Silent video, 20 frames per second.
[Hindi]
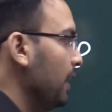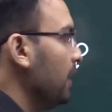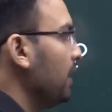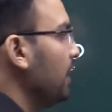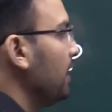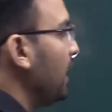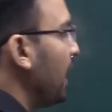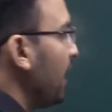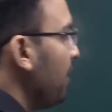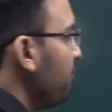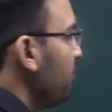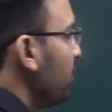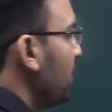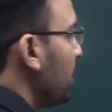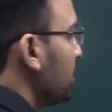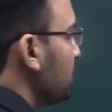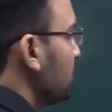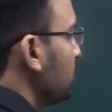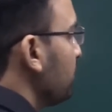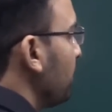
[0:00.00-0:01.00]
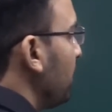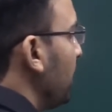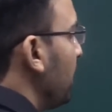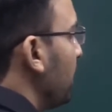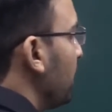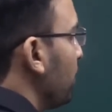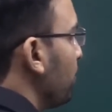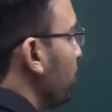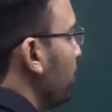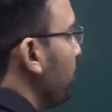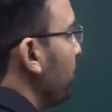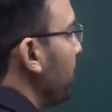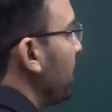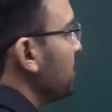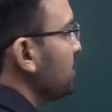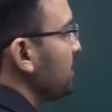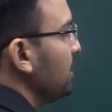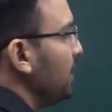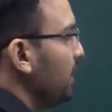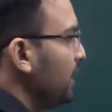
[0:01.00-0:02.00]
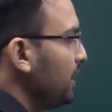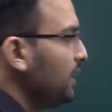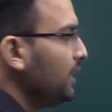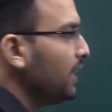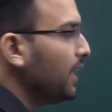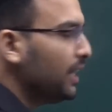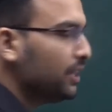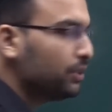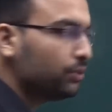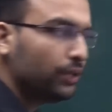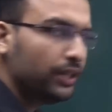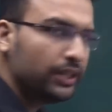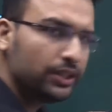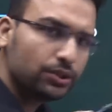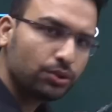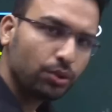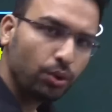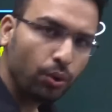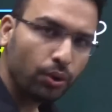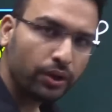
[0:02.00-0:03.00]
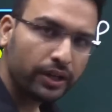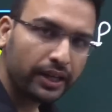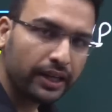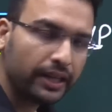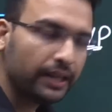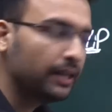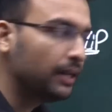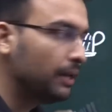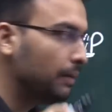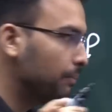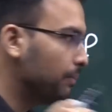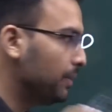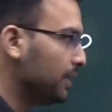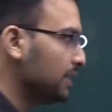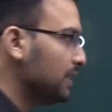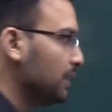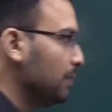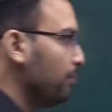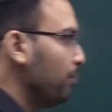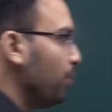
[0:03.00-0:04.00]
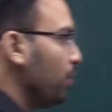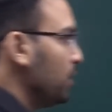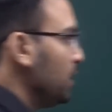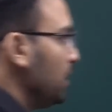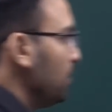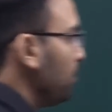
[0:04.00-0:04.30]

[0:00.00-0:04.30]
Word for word: लाइव क्लासेस वाला अगर कोई बैच ले लिया है तो इट्स ओके बट द इम्पॉर्टेंट